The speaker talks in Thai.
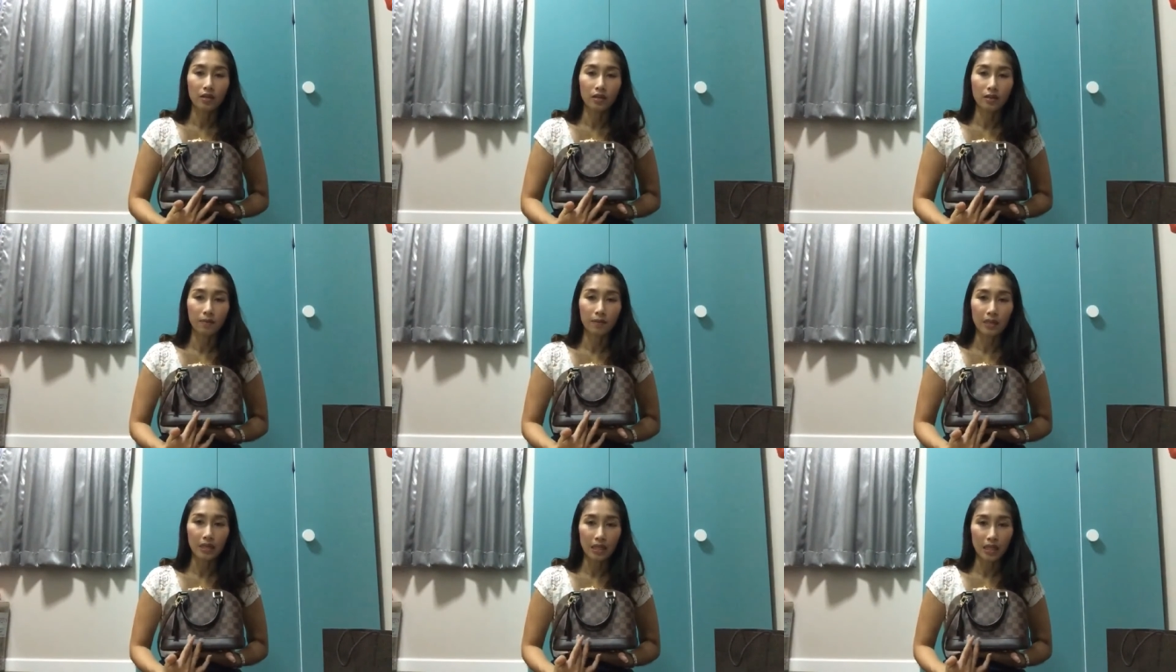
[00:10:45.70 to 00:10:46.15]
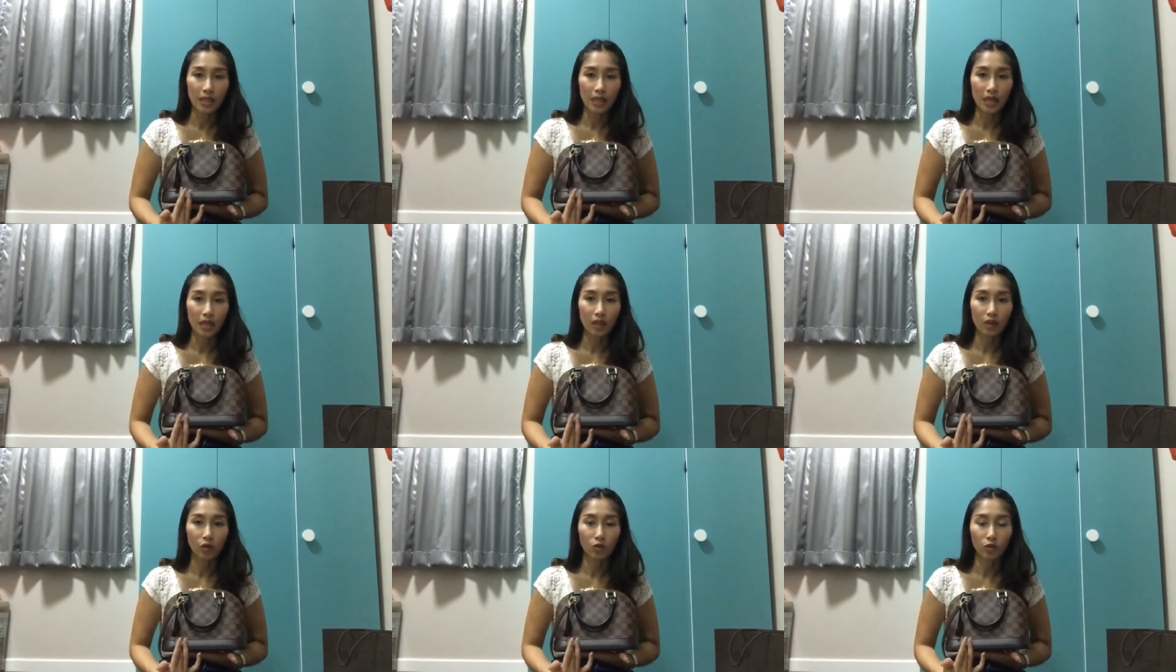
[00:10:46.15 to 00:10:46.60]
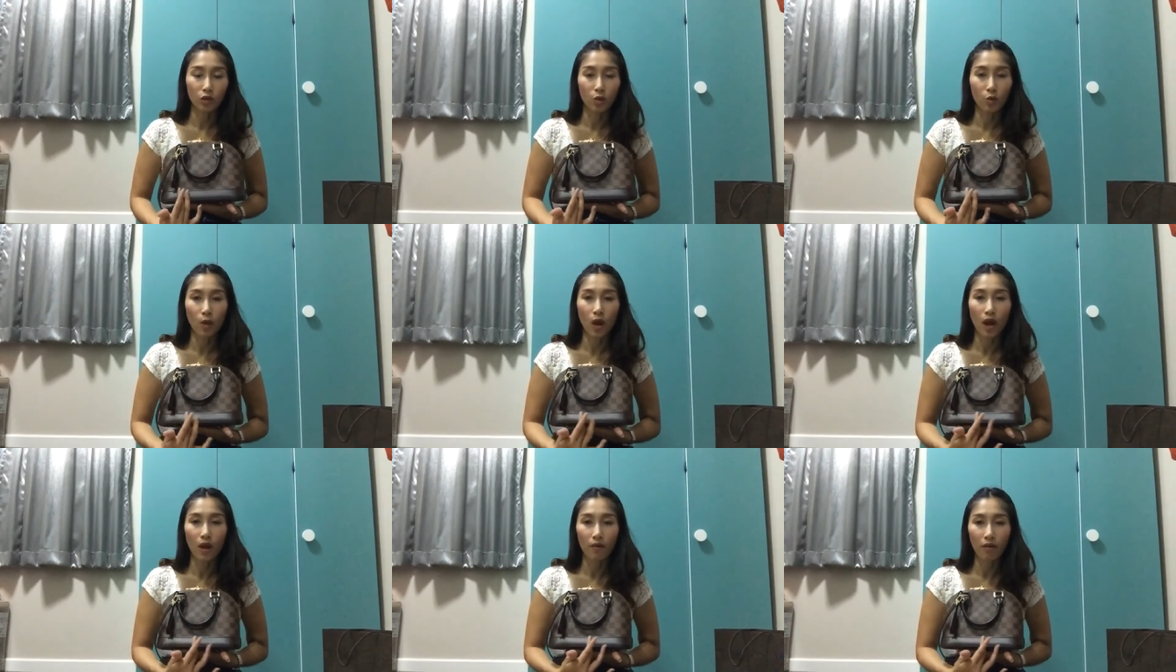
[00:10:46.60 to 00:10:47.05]
จะมีเสน่ห์ตรงที่
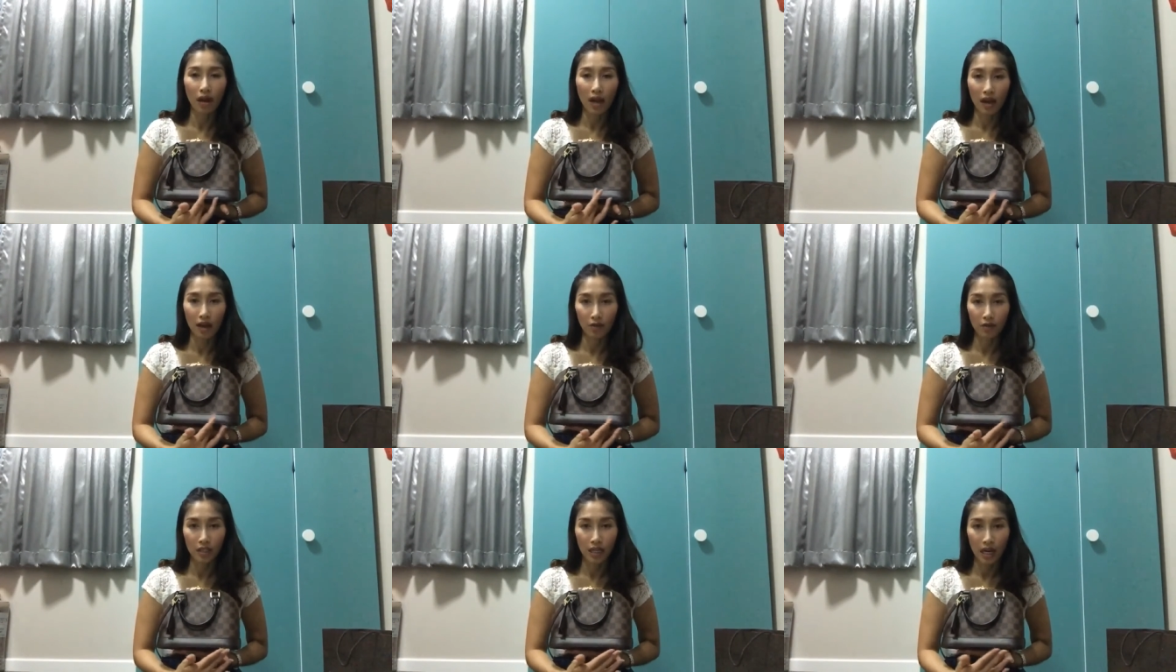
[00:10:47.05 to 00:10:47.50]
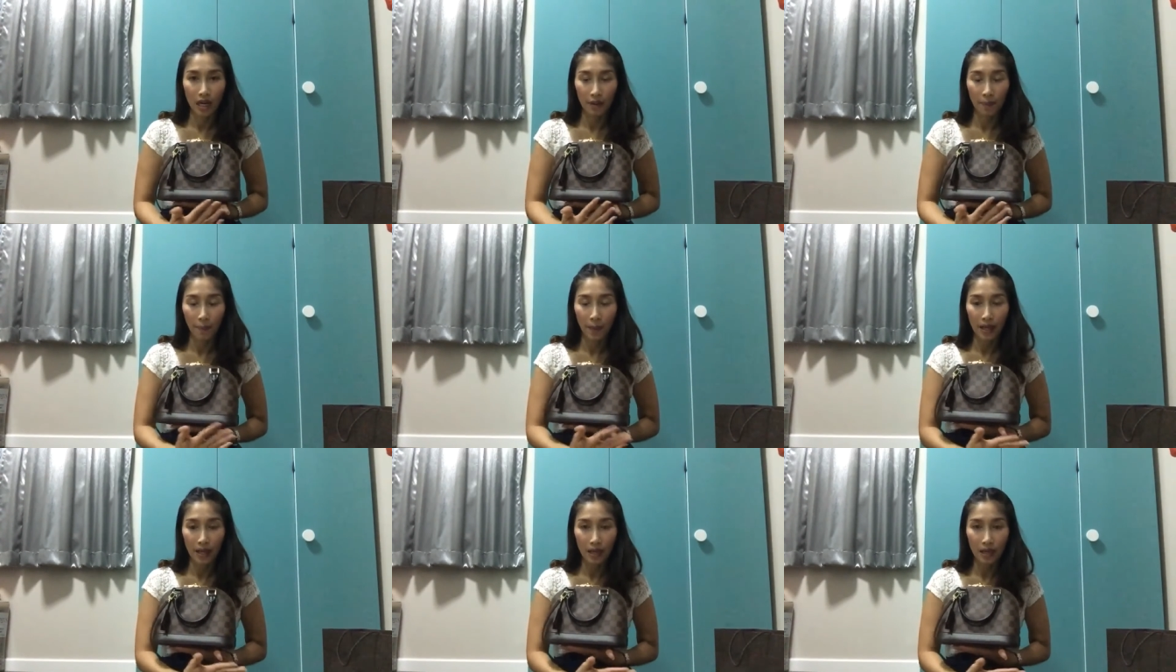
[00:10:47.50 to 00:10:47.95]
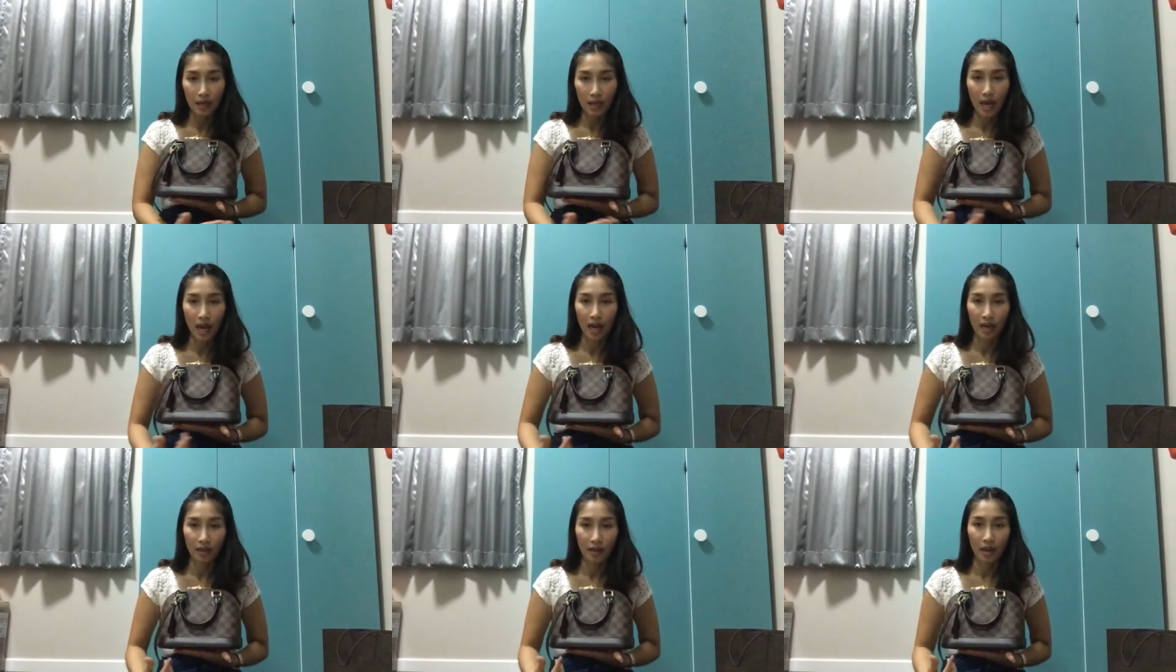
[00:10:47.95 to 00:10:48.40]
ว่าเวลาเราใช้ไป
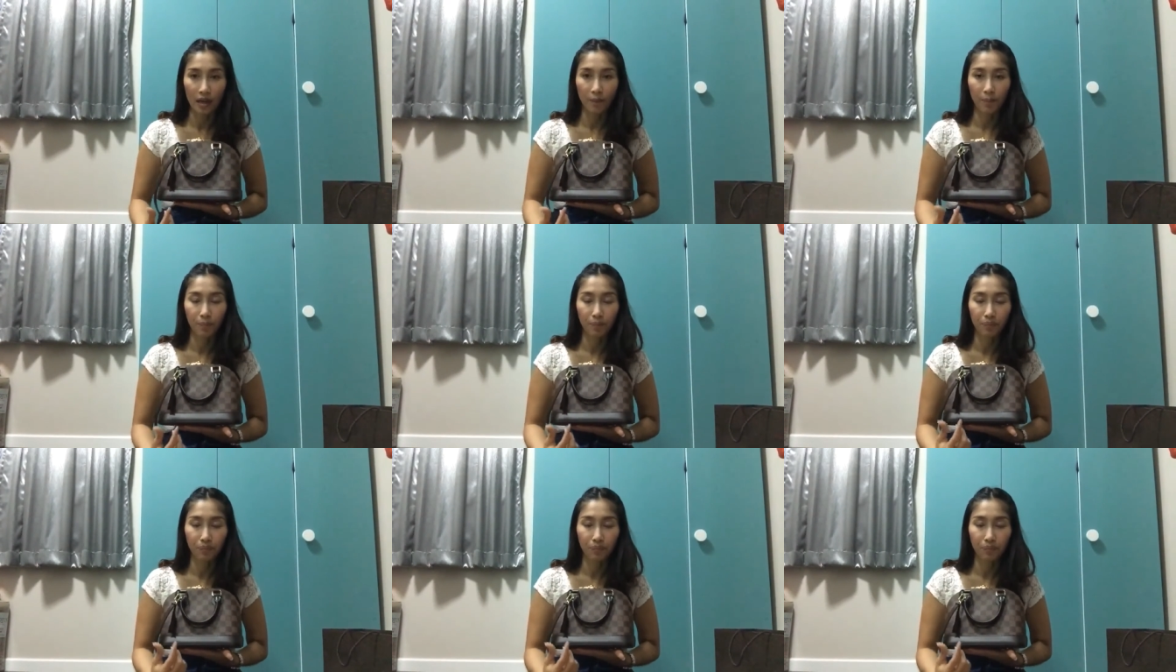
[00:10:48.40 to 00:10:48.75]
นานๆเนี่ย